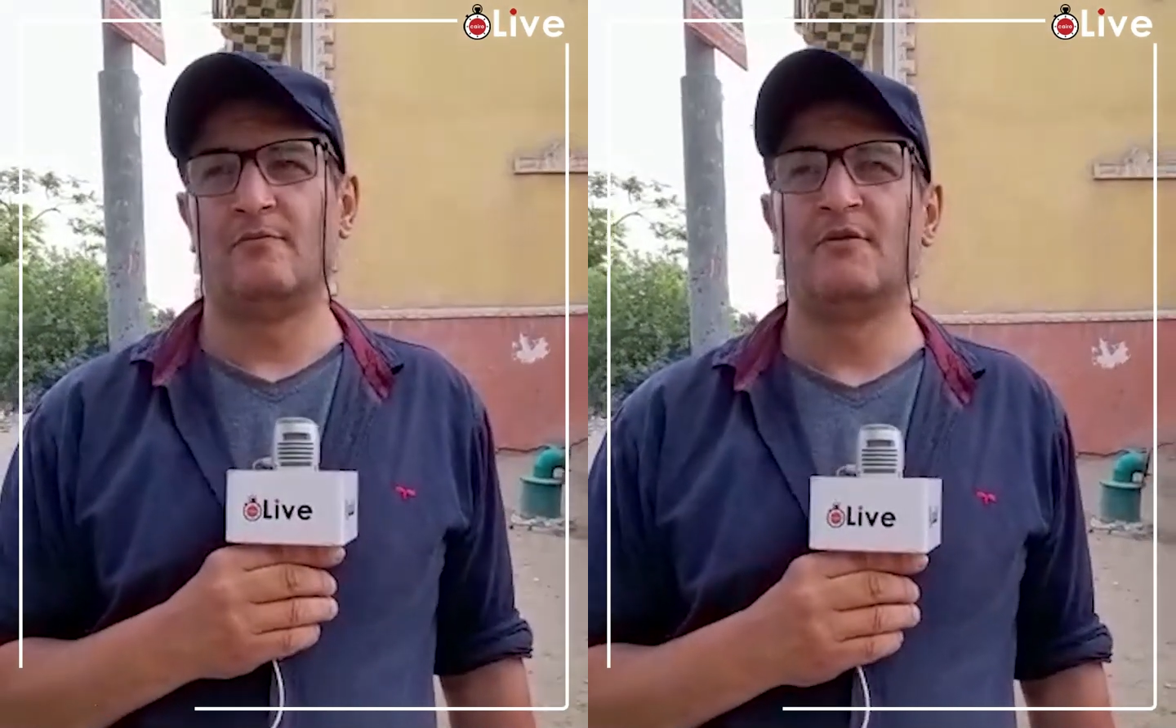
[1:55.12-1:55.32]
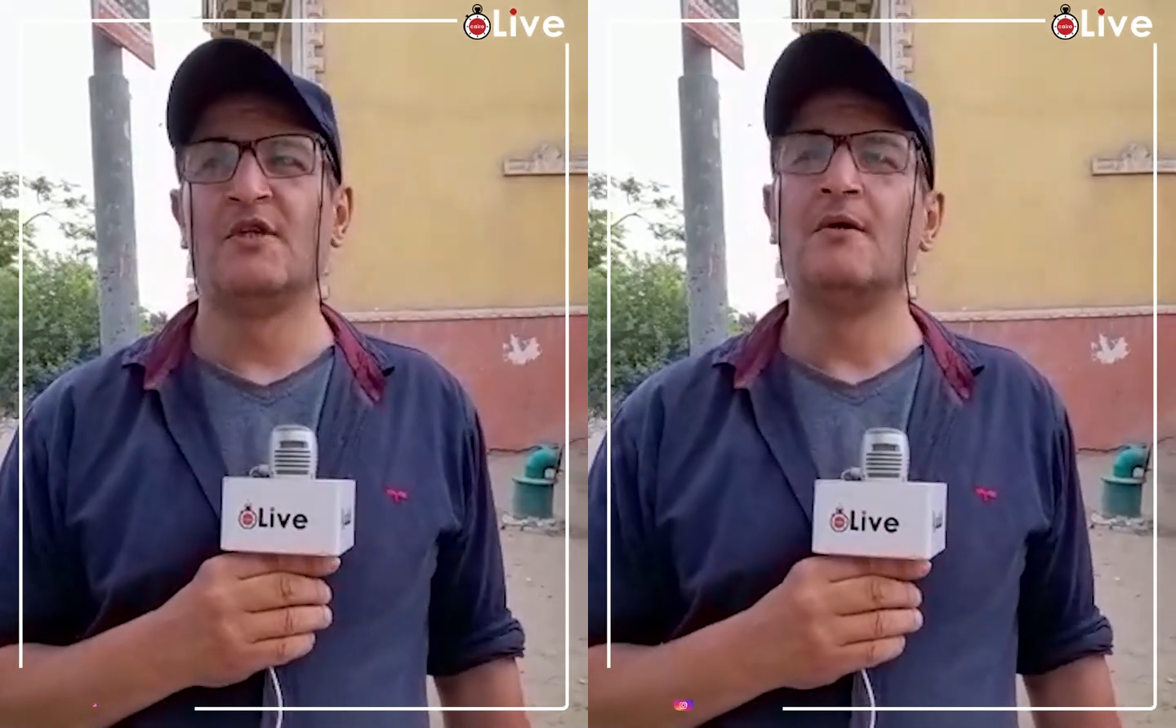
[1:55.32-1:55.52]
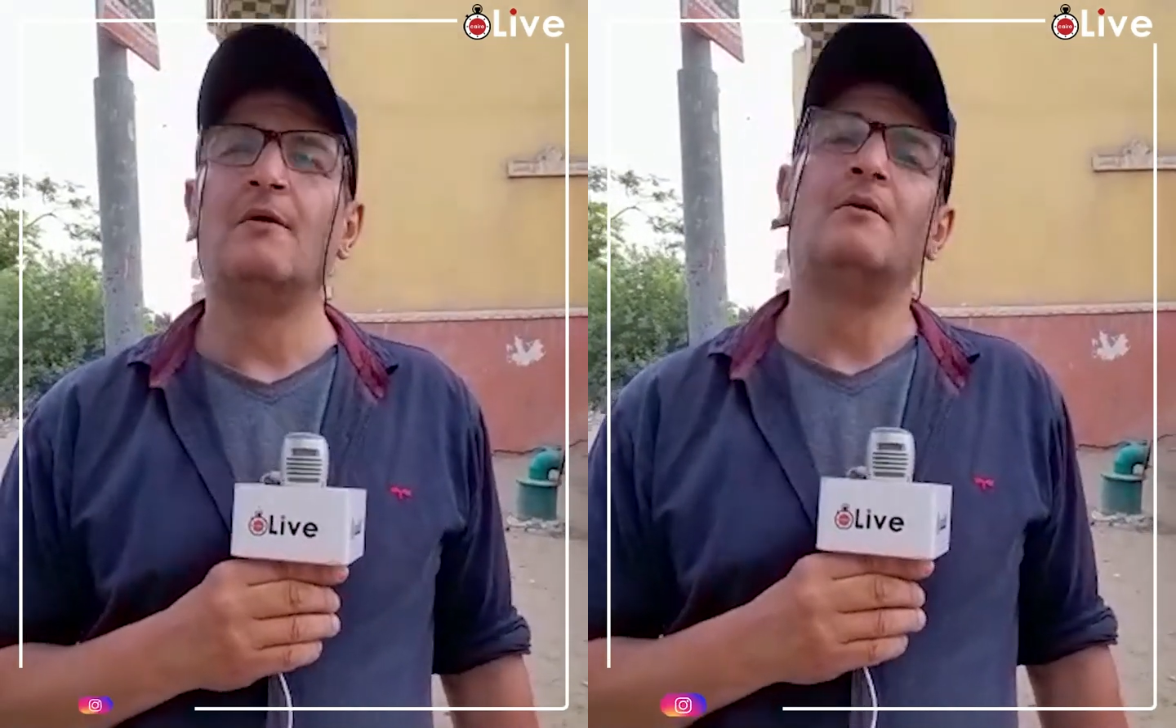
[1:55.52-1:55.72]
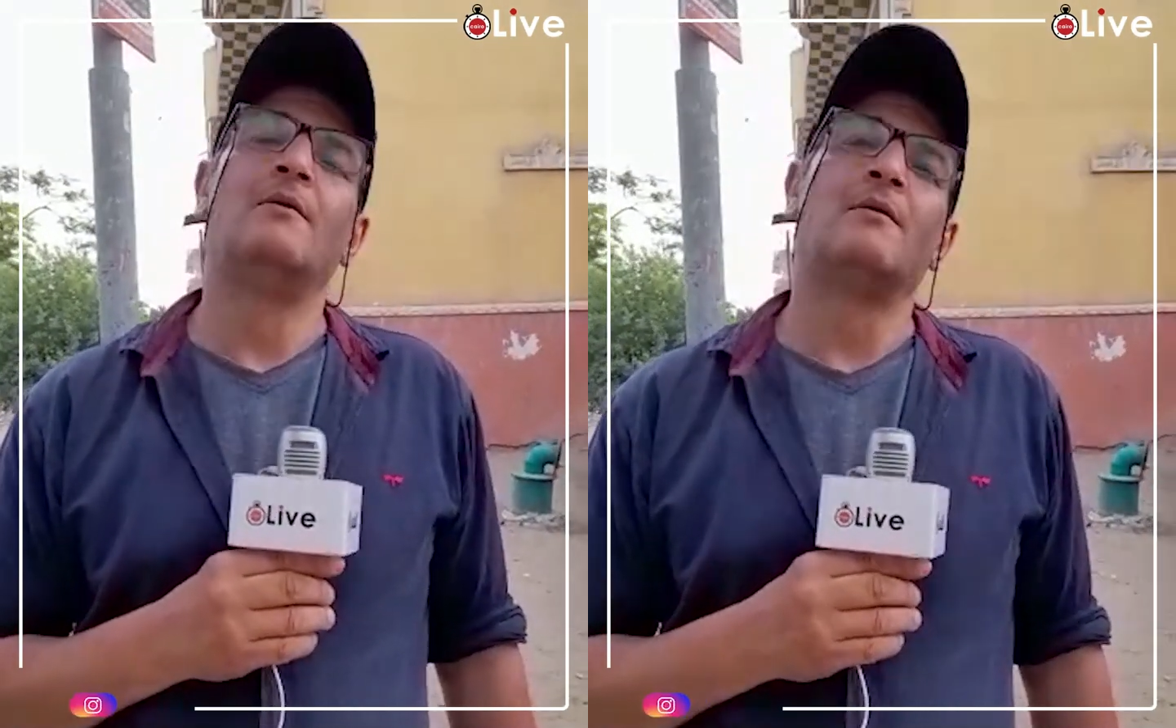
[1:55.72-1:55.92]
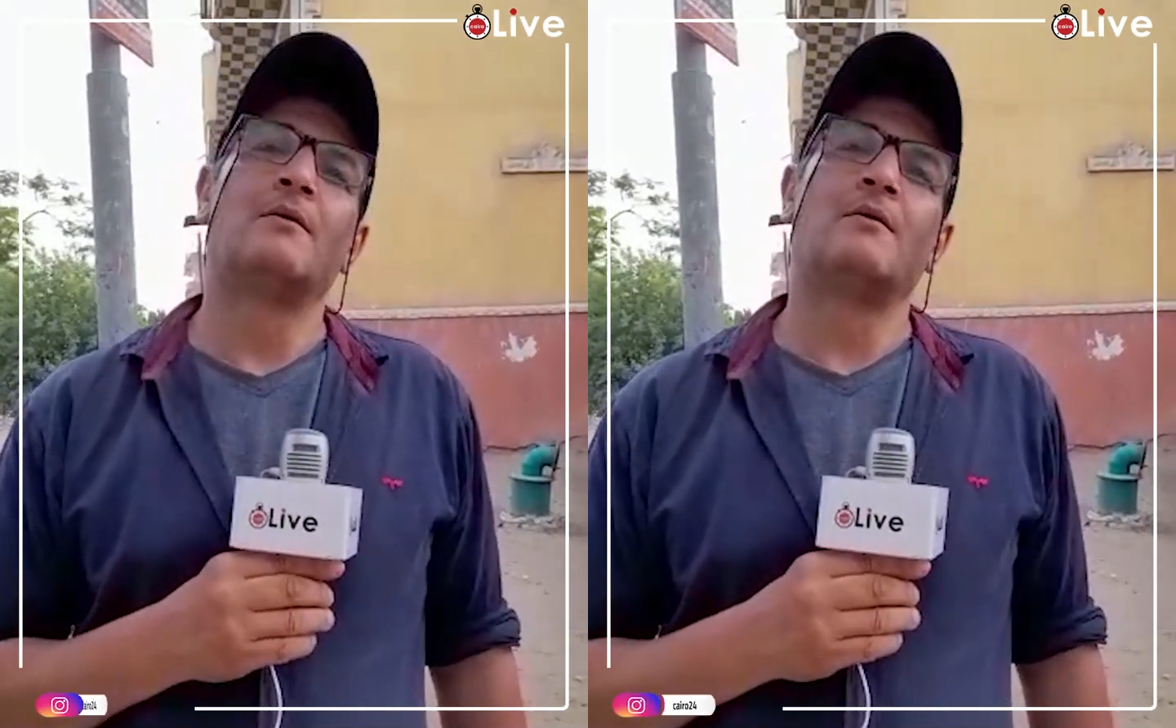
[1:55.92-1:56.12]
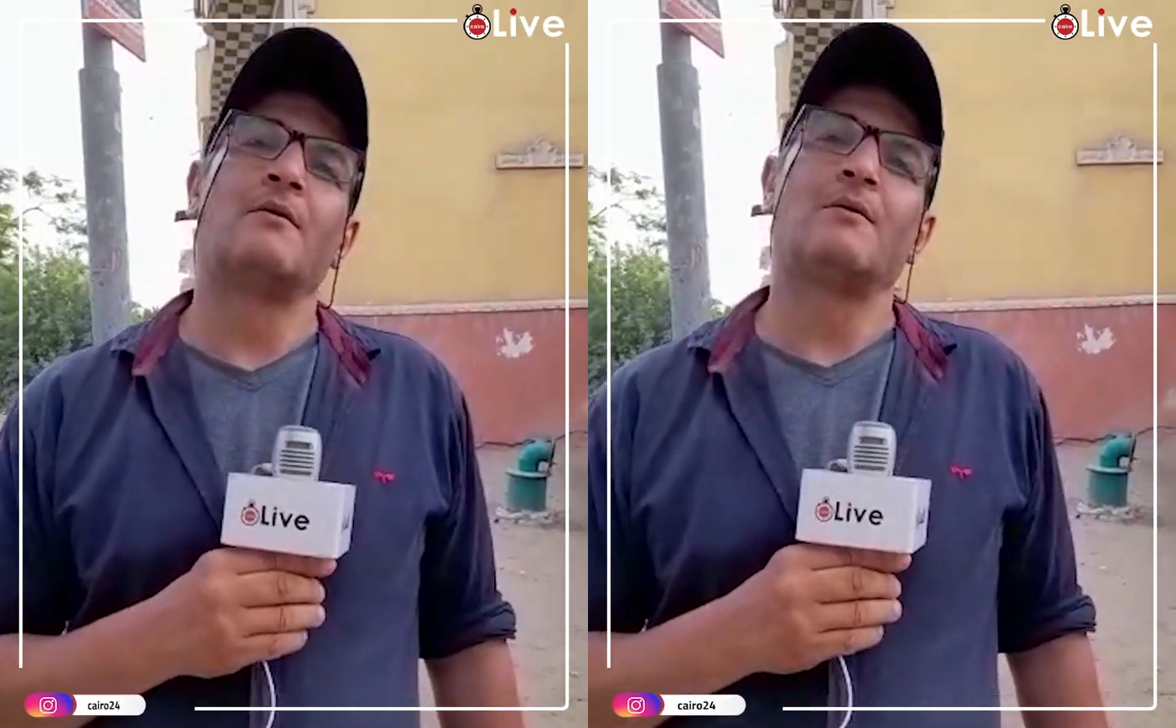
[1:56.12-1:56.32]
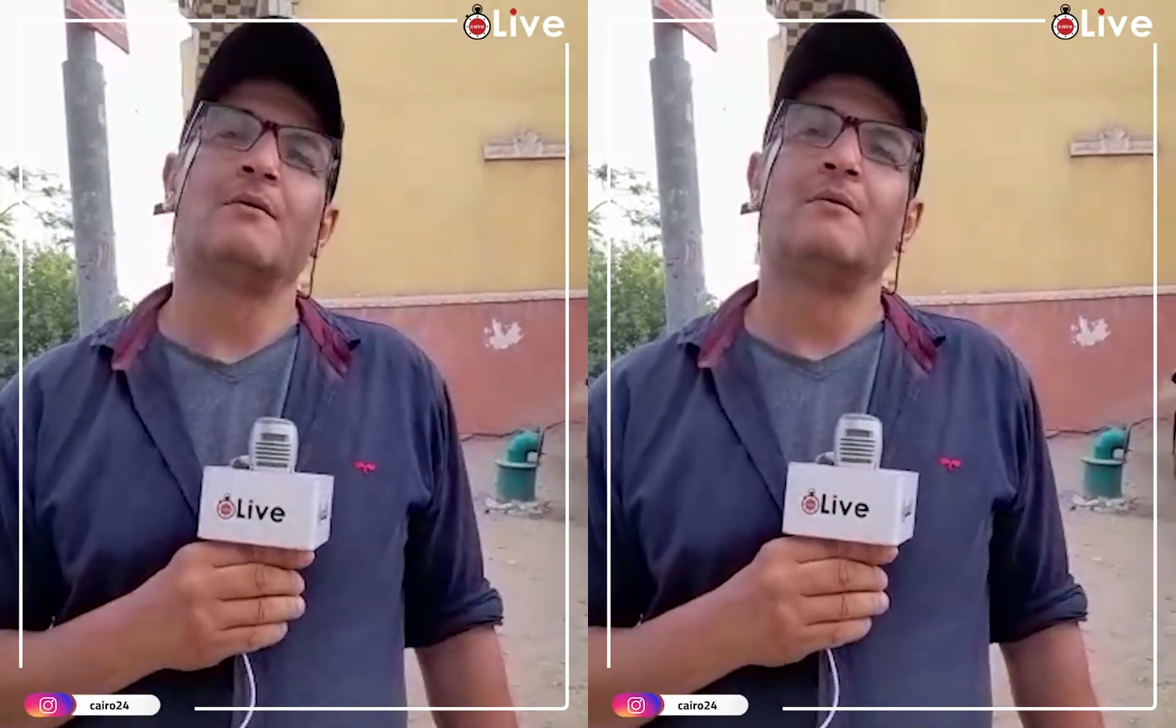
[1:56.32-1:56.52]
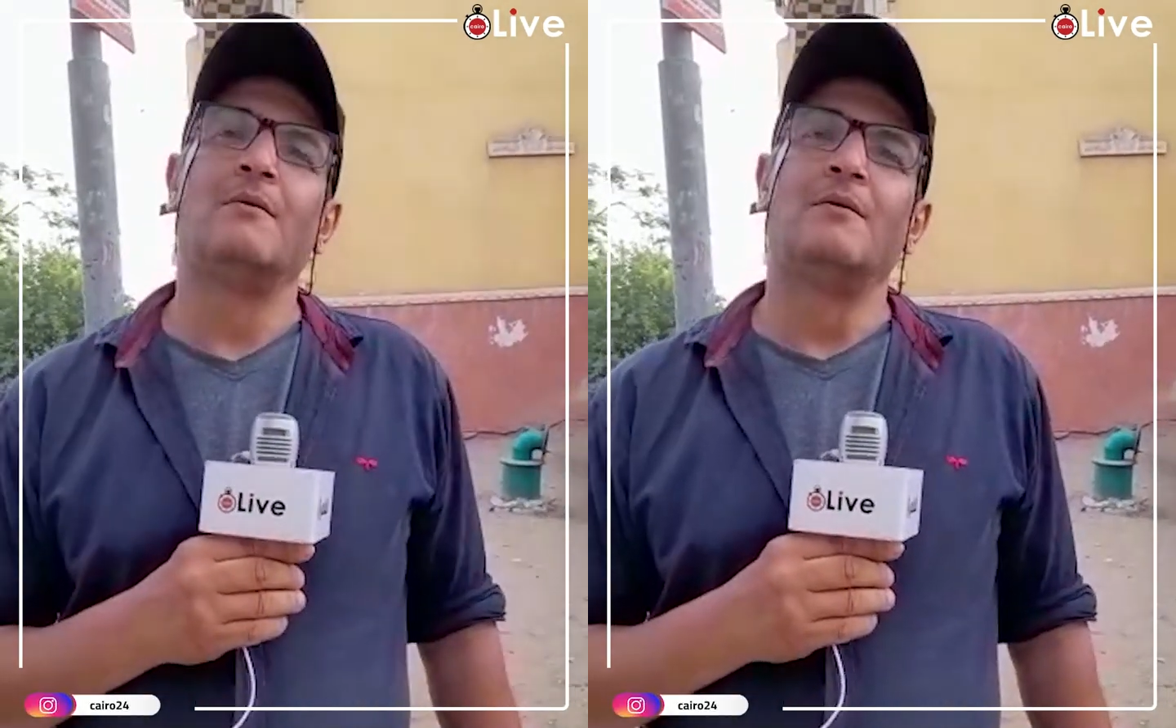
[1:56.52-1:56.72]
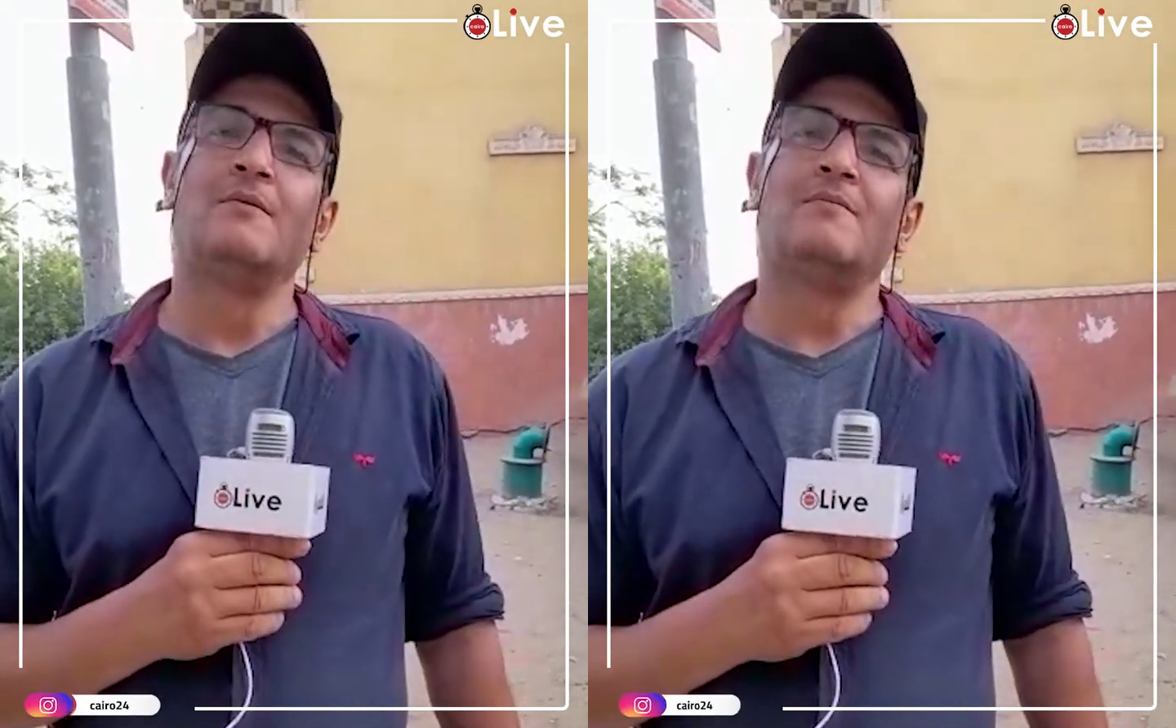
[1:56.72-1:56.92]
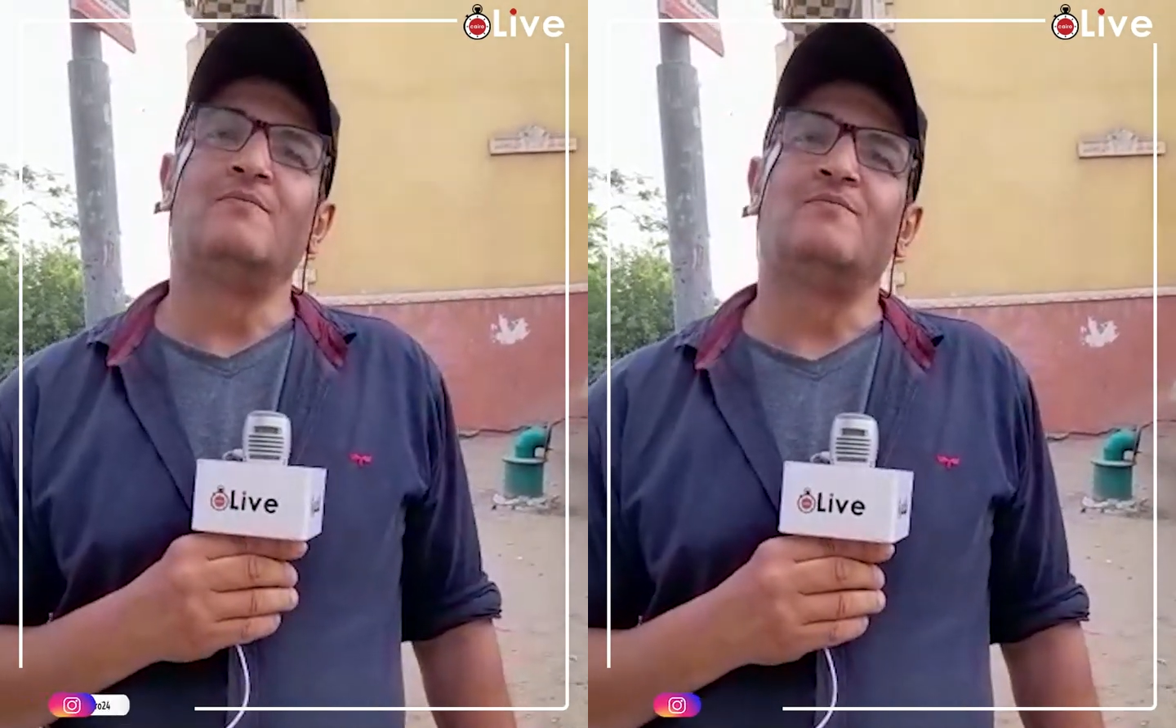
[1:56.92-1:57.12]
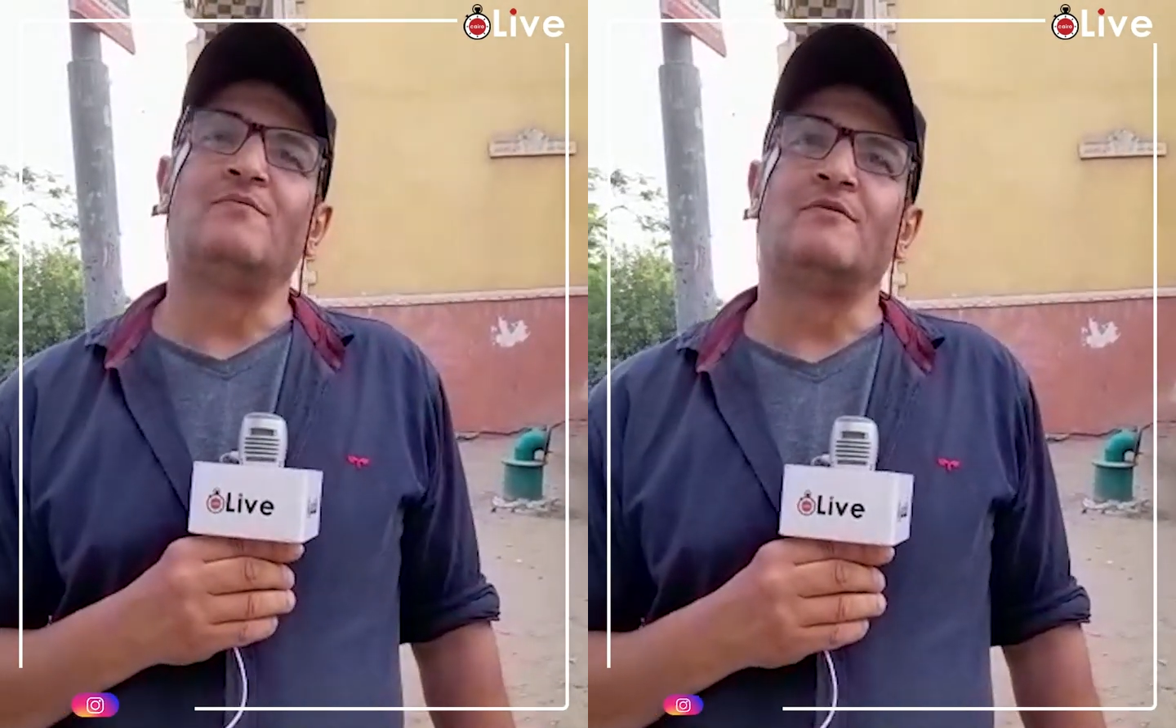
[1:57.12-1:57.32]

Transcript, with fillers: ملخص الحديث لو تحب يعني